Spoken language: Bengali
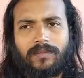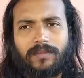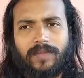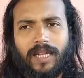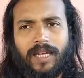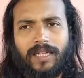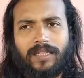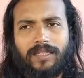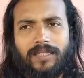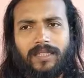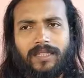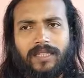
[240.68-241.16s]

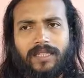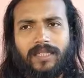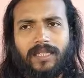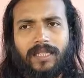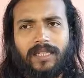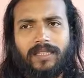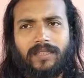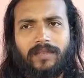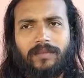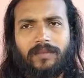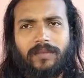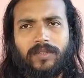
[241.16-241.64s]
না জেনে
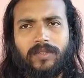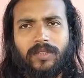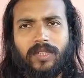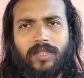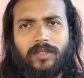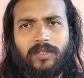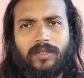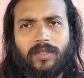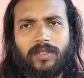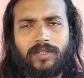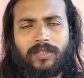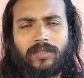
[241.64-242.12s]
এই যে
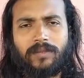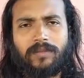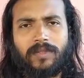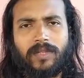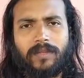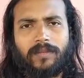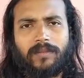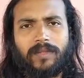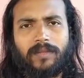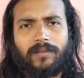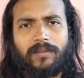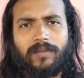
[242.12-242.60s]
বিজয় দশমী
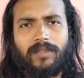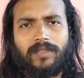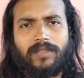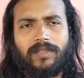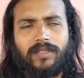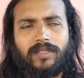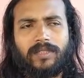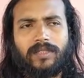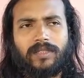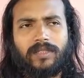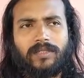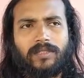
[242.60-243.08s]
আমরা
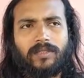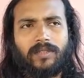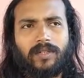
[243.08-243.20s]
বলছি